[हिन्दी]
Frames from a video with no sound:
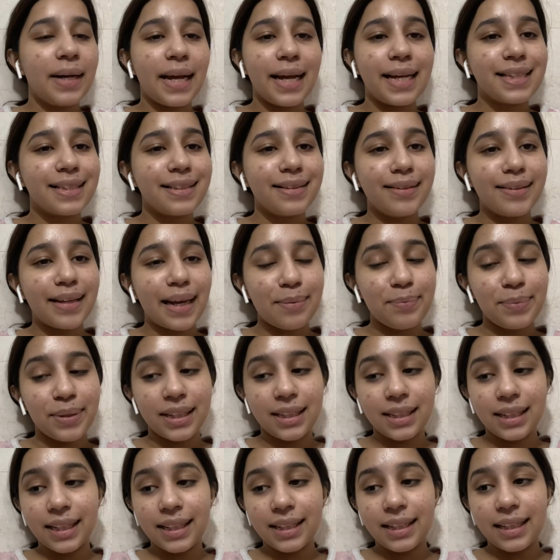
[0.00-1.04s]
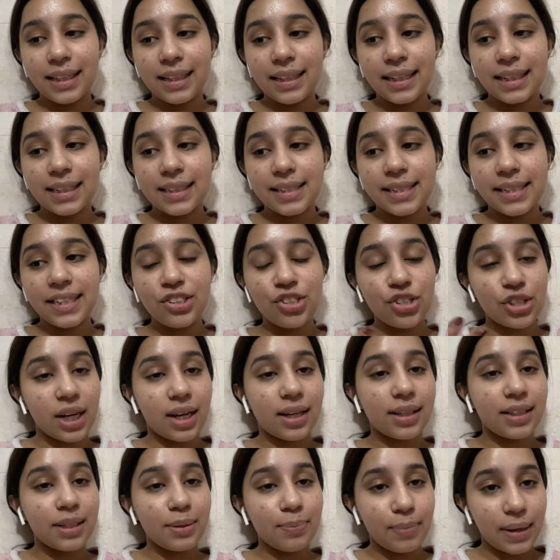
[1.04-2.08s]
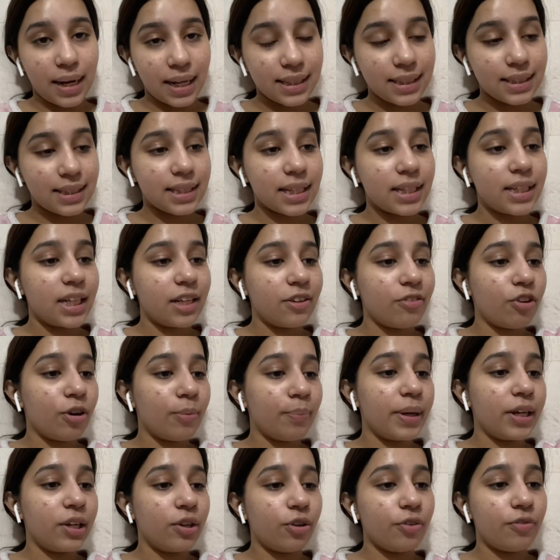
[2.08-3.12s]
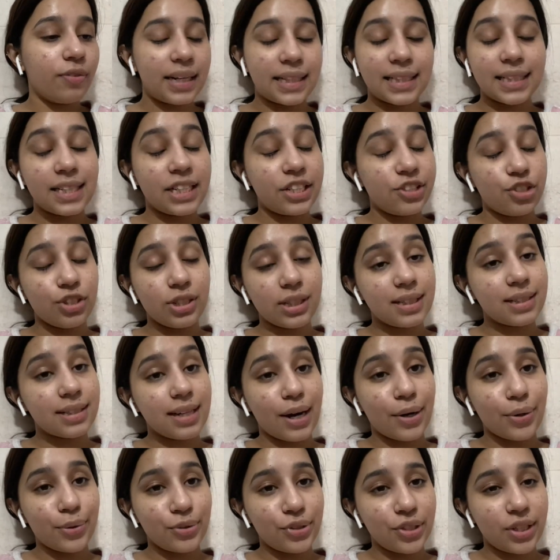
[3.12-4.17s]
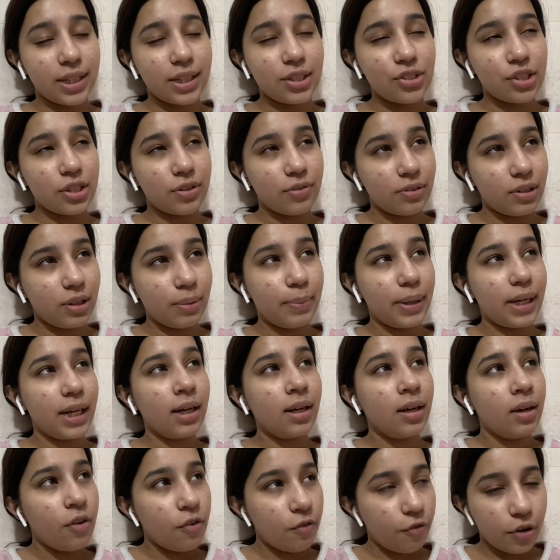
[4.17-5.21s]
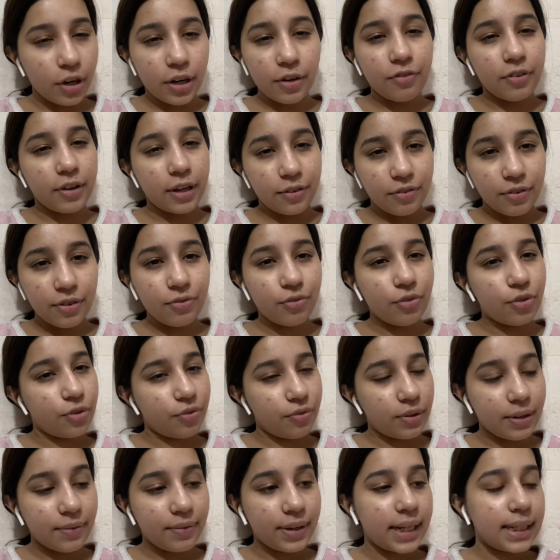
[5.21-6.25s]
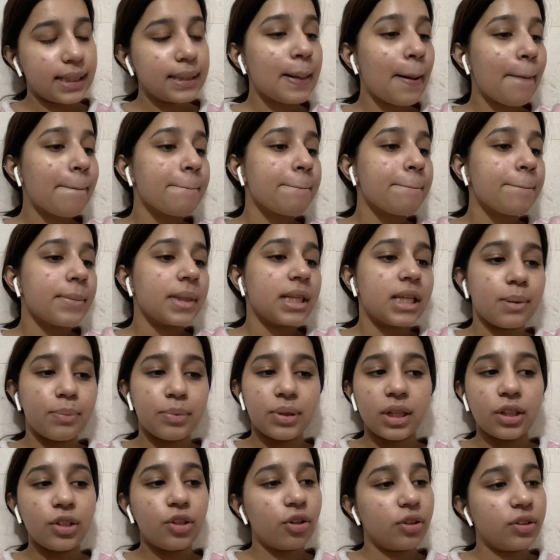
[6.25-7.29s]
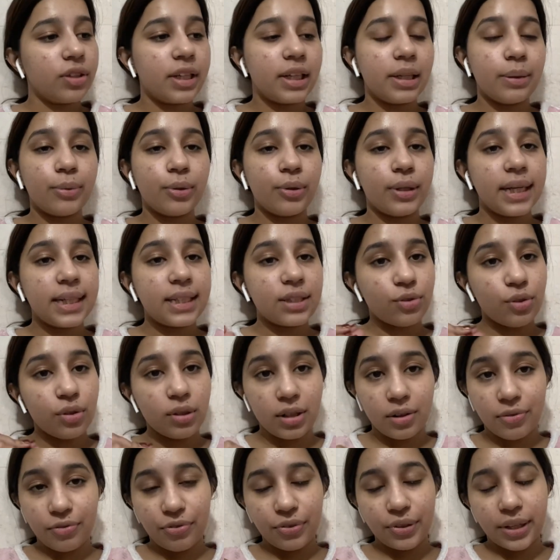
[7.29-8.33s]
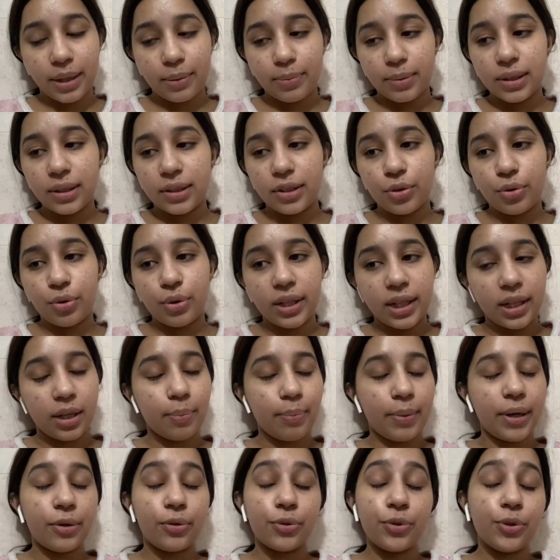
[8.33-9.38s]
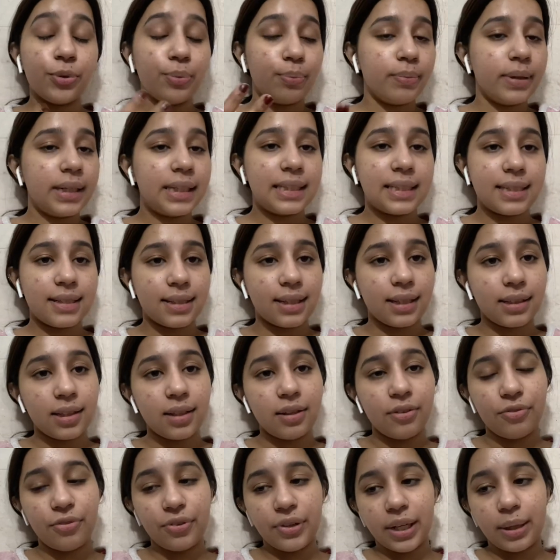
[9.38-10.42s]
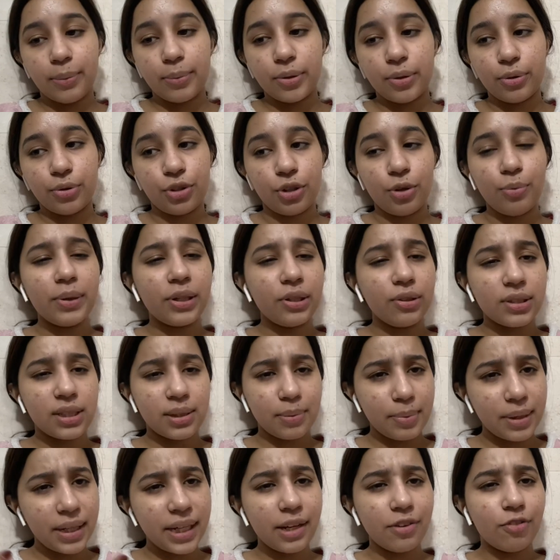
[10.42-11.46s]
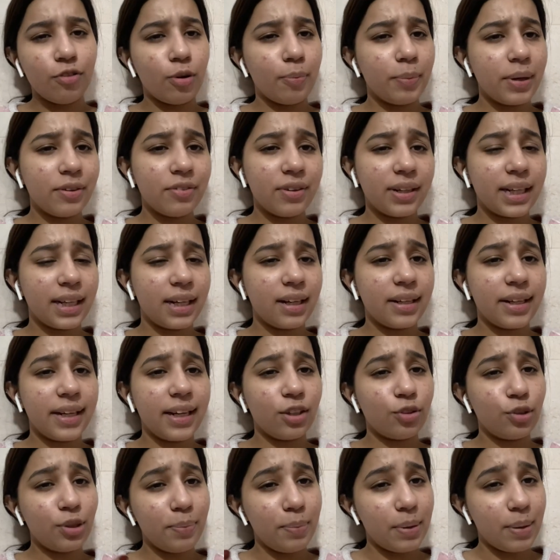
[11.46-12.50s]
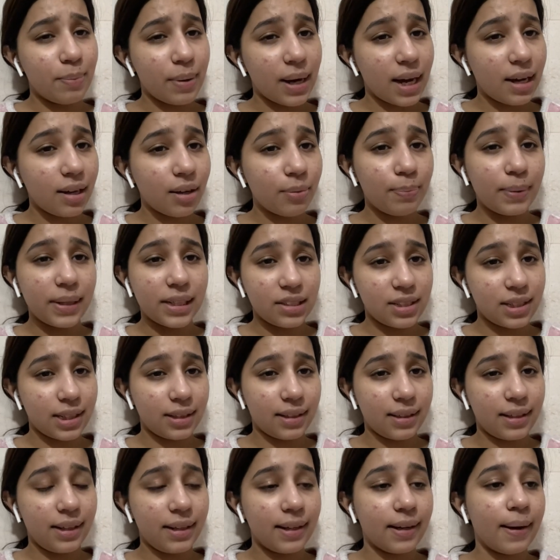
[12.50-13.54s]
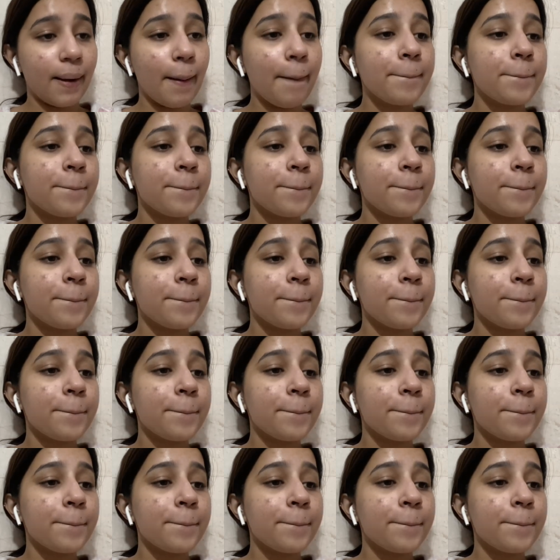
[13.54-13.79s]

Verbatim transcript: ऐसे ही टाइम निकलेगा एंड लेट्स सी चार दिन बाद इसकी डी वार्मिंग और वैक्सीनेशन स्टार्ट हो जाएगी शी विल बी फोर्टी फाइव एंड फोर फाइव डेज जब तक डॉक्टर ने बोला इसको कंफर्टेबल करो घर में और तुम भी इसके साथ कंफर्टेबल हो जाओ बिकॉज अभी डिवॉर्मिंग वगैरह किया तो ये बीमार पड़ सकती है